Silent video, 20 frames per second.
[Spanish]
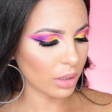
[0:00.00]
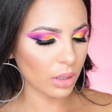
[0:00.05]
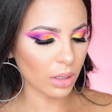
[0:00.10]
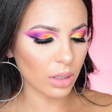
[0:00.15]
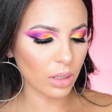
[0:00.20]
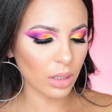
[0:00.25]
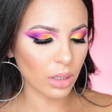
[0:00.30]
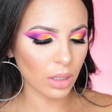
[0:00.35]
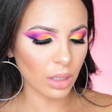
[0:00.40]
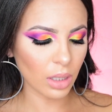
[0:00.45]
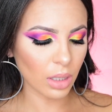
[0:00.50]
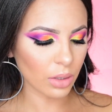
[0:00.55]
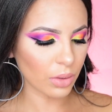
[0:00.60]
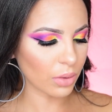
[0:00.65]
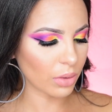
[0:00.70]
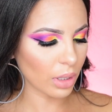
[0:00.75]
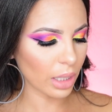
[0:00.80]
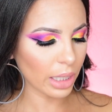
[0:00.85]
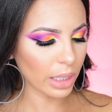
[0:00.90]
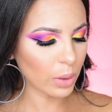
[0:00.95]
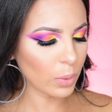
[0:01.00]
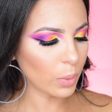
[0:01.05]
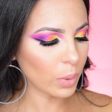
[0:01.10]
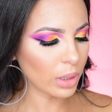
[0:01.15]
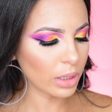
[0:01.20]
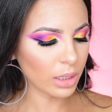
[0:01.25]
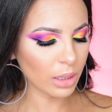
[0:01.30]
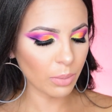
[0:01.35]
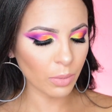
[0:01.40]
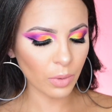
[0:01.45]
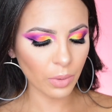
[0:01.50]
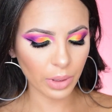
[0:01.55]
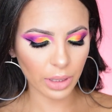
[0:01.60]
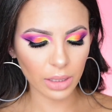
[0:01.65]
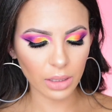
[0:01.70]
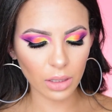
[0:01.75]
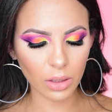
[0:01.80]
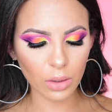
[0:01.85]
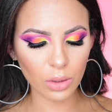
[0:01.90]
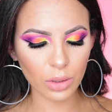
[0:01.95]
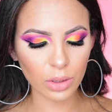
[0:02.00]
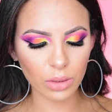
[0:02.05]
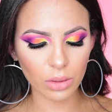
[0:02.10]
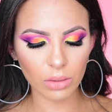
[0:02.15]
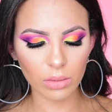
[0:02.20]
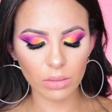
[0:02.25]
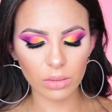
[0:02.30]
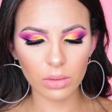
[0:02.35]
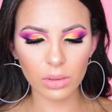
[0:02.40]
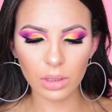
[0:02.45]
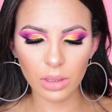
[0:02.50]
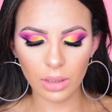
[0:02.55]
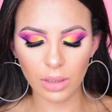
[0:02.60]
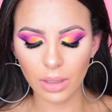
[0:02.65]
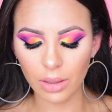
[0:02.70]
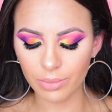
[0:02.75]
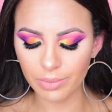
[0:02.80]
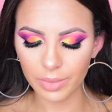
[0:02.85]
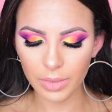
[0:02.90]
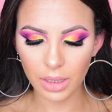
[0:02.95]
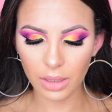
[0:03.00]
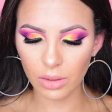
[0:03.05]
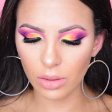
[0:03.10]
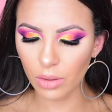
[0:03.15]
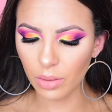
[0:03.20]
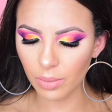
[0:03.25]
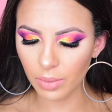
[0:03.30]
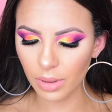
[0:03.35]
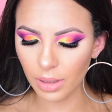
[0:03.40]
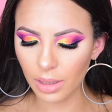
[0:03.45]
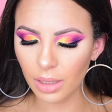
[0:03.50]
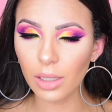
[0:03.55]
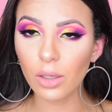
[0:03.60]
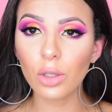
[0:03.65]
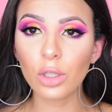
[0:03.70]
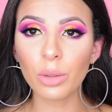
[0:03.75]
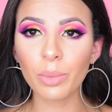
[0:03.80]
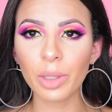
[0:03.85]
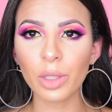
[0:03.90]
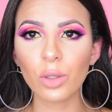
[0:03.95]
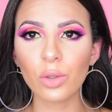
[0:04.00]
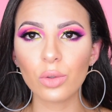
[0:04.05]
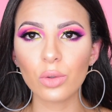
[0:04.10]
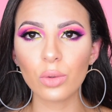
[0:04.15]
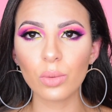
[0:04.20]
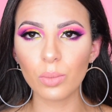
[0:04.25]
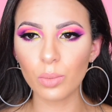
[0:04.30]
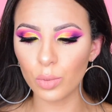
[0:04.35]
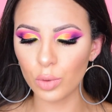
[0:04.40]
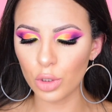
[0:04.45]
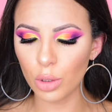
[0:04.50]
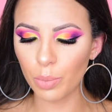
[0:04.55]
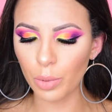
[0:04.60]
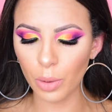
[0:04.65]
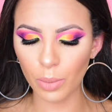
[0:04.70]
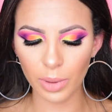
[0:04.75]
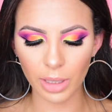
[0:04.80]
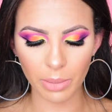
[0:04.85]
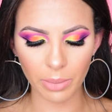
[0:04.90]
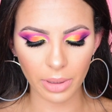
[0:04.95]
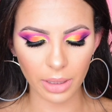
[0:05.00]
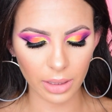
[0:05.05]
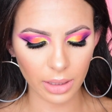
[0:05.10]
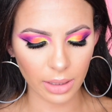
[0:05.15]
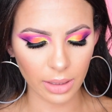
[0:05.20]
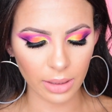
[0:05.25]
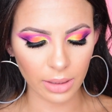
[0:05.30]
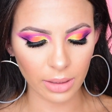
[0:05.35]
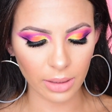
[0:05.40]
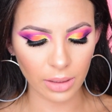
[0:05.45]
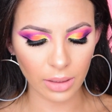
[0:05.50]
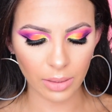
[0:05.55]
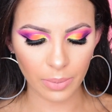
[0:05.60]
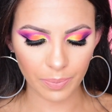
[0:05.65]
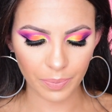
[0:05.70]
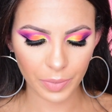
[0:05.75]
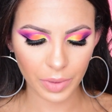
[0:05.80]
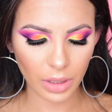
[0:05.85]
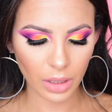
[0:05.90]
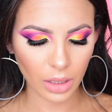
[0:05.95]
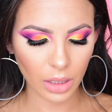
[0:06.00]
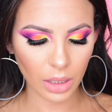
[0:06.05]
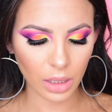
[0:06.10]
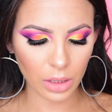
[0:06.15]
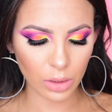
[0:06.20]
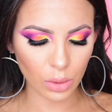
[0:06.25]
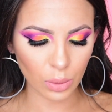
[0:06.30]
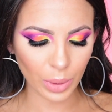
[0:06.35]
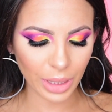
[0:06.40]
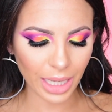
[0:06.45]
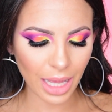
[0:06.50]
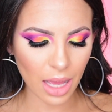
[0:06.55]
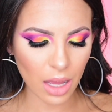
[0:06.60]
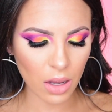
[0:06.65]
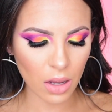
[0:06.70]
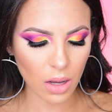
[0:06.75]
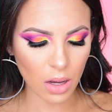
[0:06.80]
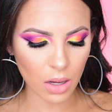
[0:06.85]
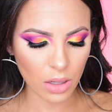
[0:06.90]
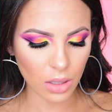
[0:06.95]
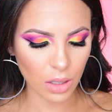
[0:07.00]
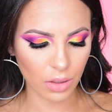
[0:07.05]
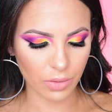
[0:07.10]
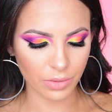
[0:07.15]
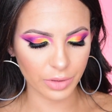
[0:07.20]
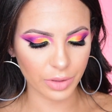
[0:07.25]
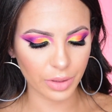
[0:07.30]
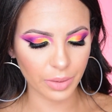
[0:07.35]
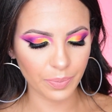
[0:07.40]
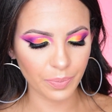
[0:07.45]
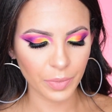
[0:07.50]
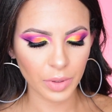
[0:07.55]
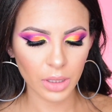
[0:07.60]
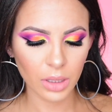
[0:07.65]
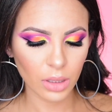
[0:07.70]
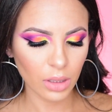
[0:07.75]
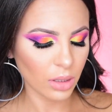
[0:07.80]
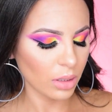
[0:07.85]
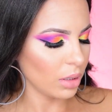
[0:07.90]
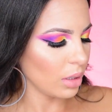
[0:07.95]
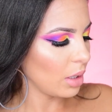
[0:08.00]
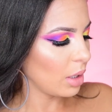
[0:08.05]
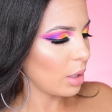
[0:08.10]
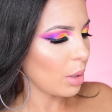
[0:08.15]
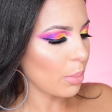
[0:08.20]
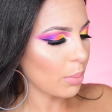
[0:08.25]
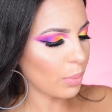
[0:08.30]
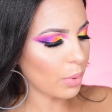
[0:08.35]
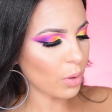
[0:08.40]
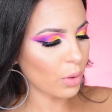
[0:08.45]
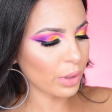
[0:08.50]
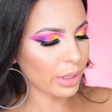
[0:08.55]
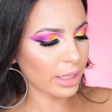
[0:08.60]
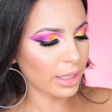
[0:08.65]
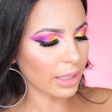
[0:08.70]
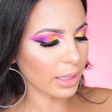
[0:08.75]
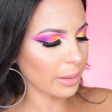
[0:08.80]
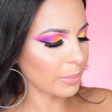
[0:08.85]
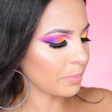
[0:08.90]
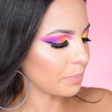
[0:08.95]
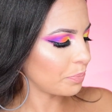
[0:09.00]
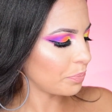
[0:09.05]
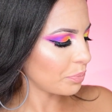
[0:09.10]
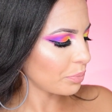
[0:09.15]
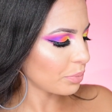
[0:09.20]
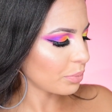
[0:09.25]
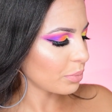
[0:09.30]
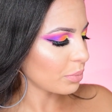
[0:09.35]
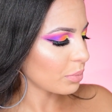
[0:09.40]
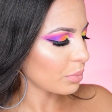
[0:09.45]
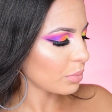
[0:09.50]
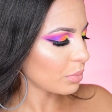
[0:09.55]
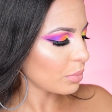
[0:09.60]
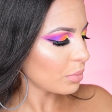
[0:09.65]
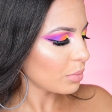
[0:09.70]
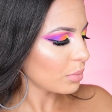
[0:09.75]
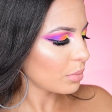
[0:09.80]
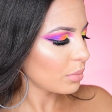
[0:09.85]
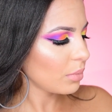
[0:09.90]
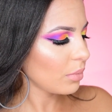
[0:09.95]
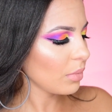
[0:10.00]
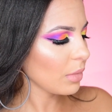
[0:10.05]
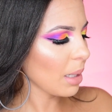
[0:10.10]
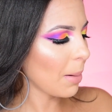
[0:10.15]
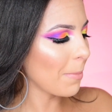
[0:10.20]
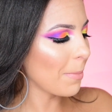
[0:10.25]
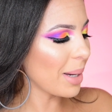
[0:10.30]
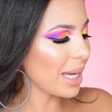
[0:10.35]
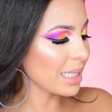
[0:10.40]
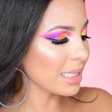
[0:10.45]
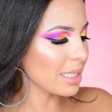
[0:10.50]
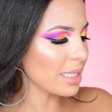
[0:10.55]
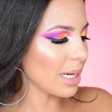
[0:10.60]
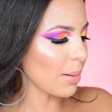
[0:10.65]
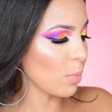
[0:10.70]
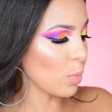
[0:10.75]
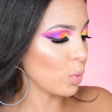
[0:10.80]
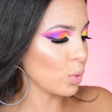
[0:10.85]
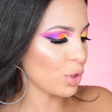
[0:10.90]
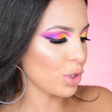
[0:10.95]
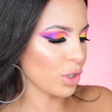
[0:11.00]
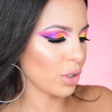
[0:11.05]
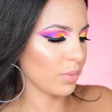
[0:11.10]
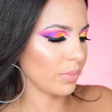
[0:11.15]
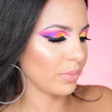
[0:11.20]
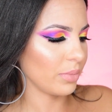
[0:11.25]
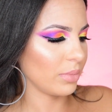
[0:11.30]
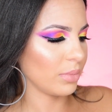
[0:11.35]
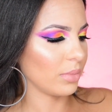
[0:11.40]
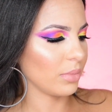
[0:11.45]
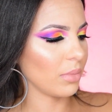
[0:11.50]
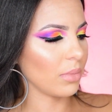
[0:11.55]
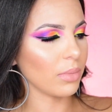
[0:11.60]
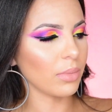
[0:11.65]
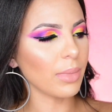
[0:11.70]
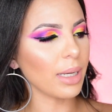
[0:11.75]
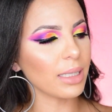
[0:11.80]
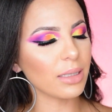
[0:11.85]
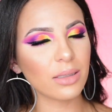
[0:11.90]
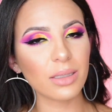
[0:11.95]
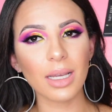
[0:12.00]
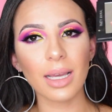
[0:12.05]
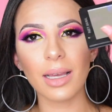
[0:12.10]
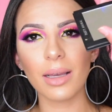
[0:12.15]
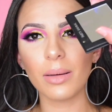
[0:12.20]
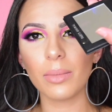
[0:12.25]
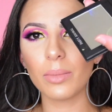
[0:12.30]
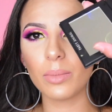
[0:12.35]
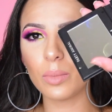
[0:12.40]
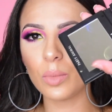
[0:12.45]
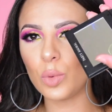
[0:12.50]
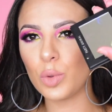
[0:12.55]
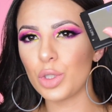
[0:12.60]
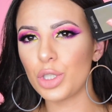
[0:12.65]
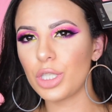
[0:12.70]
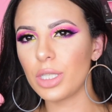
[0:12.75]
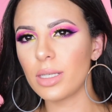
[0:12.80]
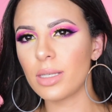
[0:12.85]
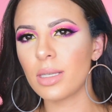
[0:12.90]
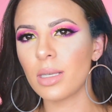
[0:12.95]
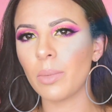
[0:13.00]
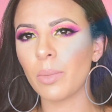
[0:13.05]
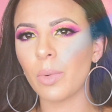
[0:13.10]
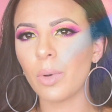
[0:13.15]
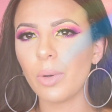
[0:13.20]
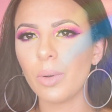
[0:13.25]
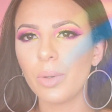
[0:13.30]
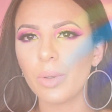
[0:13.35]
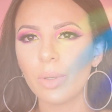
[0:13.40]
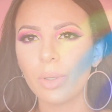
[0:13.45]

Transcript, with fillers: Y entonces el último, este color, esto, este color me dio mucho problema. El, el es Hangover, porque mancha mucho, mancha muchísimo.